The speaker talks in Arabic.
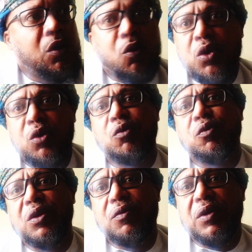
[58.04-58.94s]

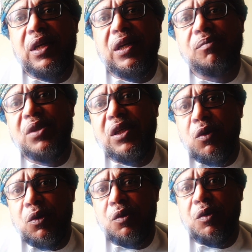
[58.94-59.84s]
وتوفي في العام
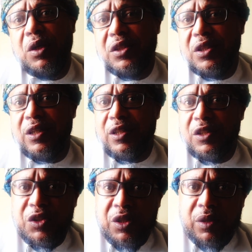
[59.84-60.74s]
110
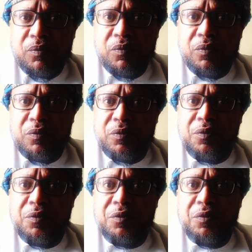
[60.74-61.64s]
للهجرة
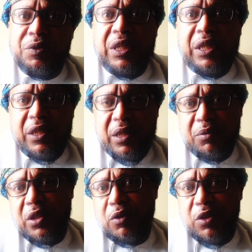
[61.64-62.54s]
في أيام
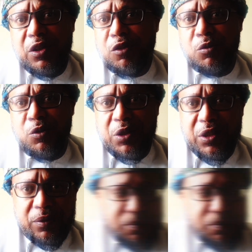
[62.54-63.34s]
الدولة الأموية